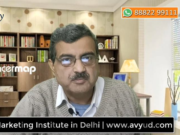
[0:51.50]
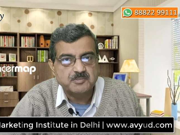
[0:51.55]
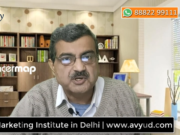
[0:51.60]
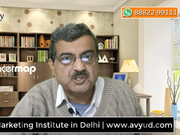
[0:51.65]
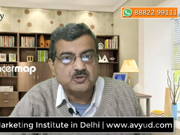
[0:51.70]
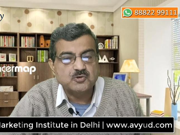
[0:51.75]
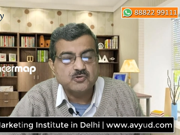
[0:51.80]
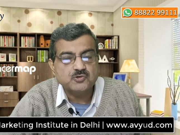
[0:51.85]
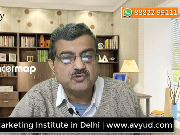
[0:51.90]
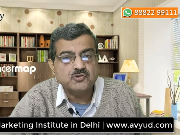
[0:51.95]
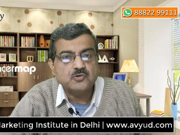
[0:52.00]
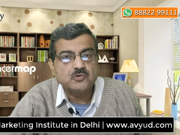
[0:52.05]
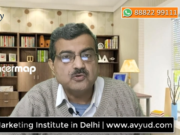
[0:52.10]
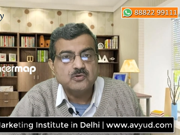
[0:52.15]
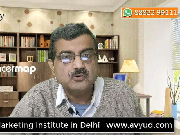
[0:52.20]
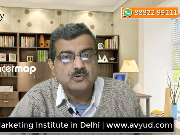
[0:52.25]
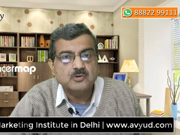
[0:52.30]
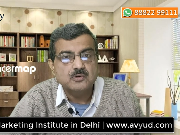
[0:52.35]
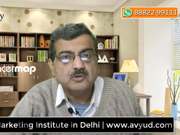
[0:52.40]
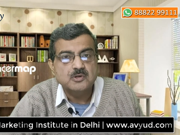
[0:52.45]
पर दोस्तों
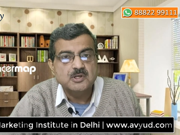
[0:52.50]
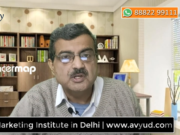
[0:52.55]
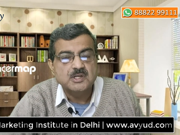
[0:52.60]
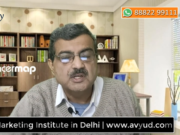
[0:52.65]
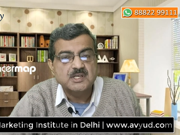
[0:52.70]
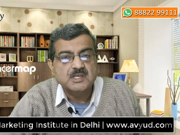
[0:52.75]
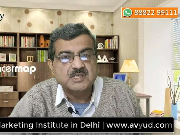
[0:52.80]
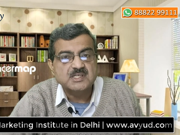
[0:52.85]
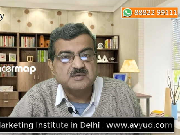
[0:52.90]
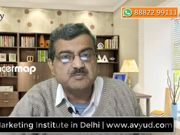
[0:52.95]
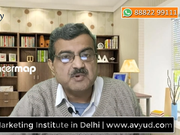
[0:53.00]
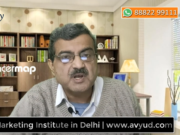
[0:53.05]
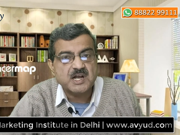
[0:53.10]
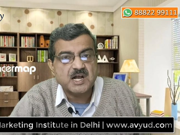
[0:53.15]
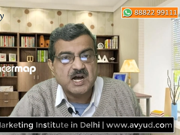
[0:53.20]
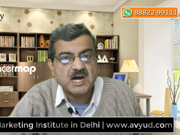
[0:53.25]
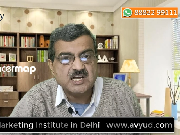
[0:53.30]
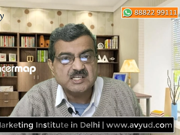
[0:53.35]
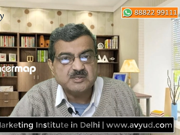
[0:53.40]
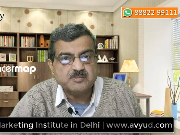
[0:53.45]
इसमें
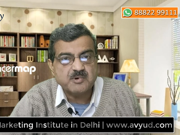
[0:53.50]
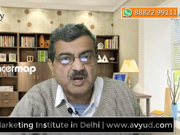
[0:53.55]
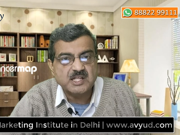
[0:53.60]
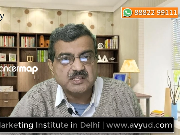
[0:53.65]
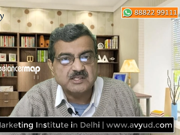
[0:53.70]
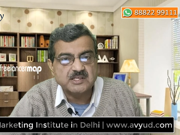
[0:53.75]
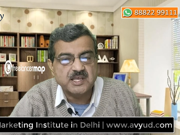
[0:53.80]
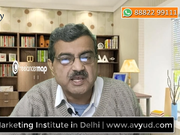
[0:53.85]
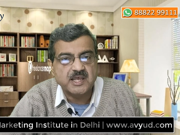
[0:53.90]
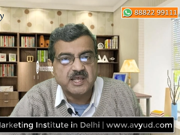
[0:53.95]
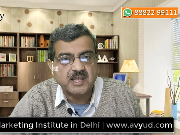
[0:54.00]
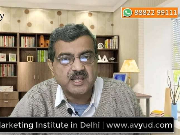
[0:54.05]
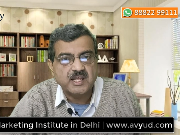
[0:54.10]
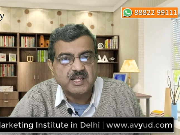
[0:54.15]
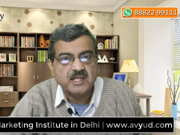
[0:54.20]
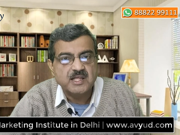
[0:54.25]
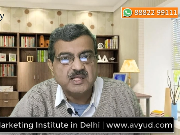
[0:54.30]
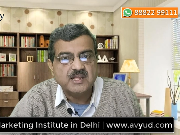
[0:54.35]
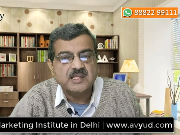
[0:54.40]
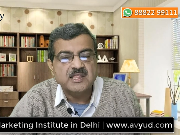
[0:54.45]
ख़ास बात यह है
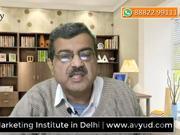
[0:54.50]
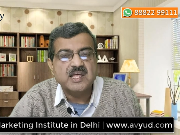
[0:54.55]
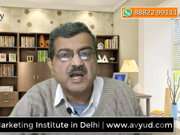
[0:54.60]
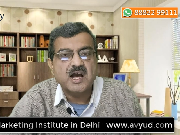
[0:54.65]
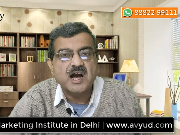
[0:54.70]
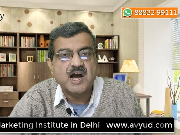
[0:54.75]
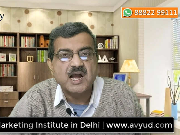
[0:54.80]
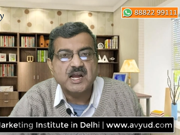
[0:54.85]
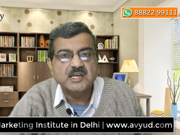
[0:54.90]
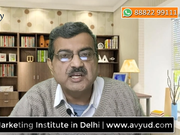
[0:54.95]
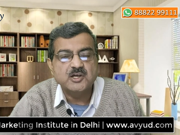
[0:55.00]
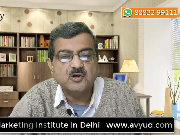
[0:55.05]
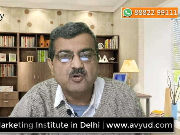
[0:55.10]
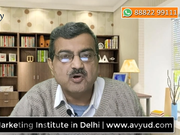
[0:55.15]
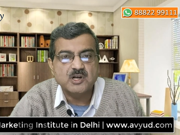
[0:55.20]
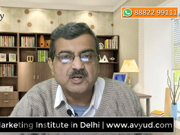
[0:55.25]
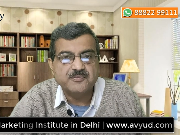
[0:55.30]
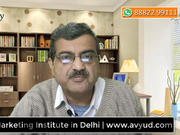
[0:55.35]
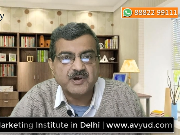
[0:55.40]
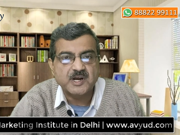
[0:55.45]
कि ये हाईली
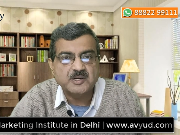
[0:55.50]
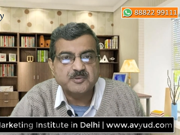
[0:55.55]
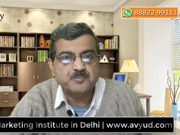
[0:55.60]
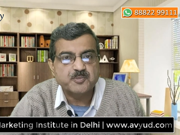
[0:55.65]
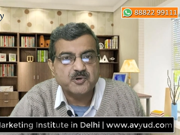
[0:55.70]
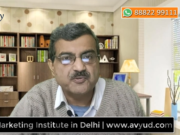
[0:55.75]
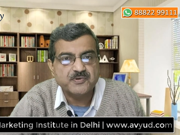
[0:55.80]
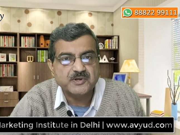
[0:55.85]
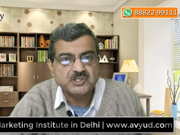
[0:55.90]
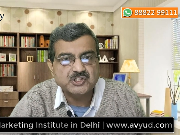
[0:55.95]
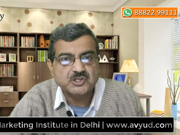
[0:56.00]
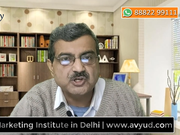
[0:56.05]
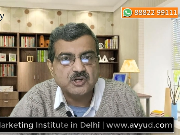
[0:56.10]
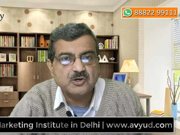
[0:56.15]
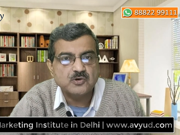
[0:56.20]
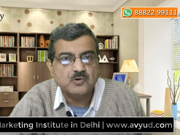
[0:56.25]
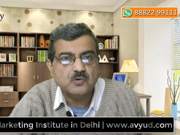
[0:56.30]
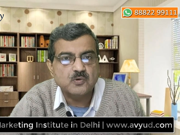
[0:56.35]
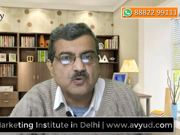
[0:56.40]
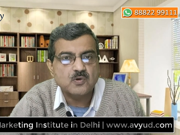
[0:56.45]
क्वालिफाइड
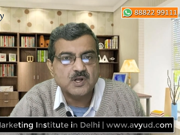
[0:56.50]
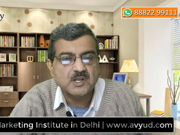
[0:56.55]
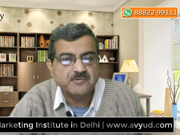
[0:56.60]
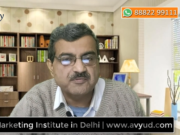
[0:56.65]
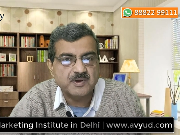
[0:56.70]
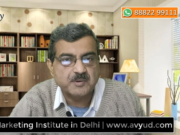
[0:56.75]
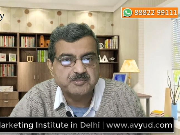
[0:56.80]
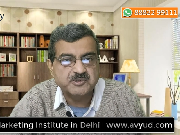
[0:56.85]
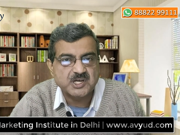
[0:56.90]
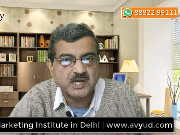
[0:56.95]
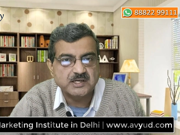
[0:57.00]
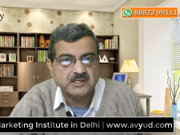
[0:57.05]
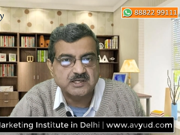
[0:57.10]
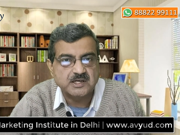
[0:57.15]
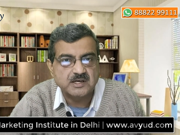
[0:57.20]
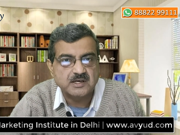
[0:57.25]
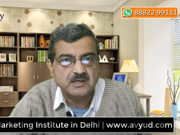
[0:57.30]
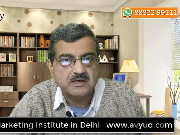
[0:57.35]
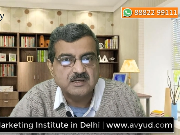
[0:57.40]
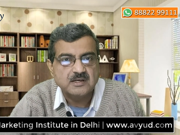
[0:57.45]
प्रोफेशनल लोगों की वेबसाइट
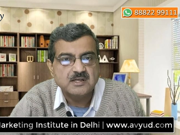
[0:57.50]
है